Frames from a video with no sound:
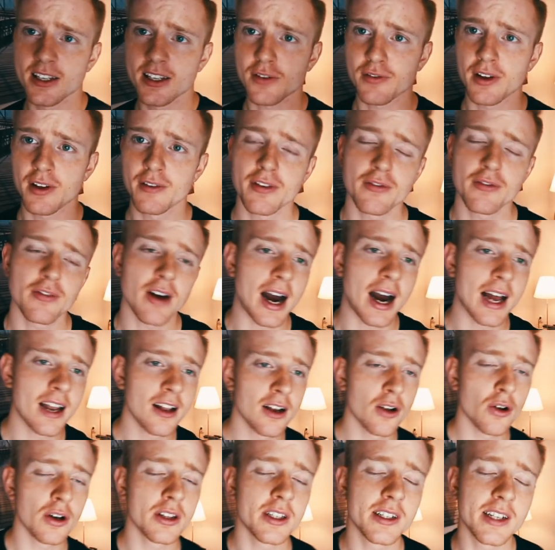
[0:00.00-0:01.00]
Ist auf jeden Fall für alle
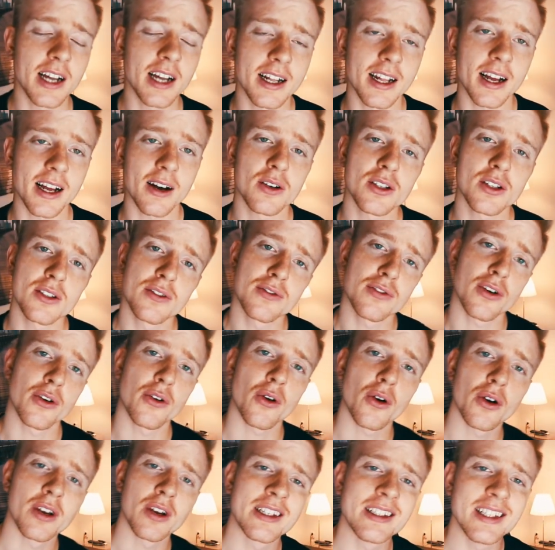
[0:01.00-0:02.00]
Leute da draußen von
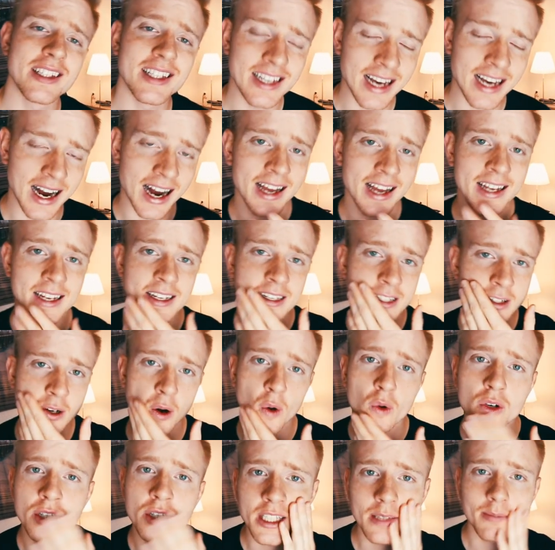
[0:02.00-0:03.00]
euch, die einen
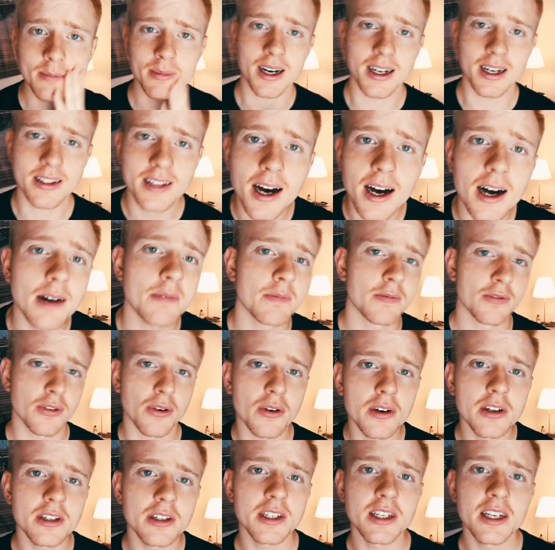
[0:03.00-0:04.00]
Goatee-Bart haben
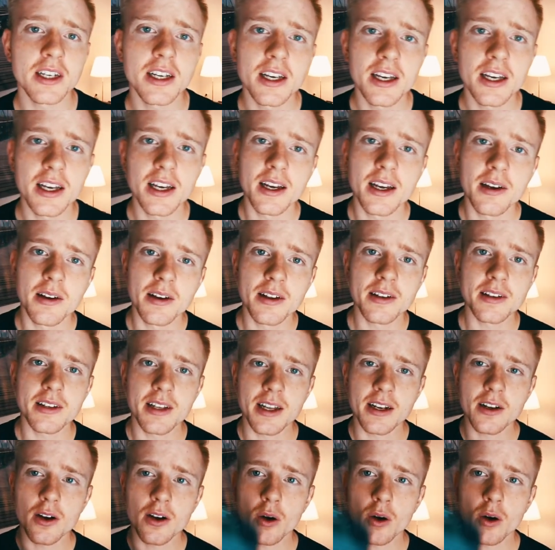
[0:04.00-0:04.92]
wollen, den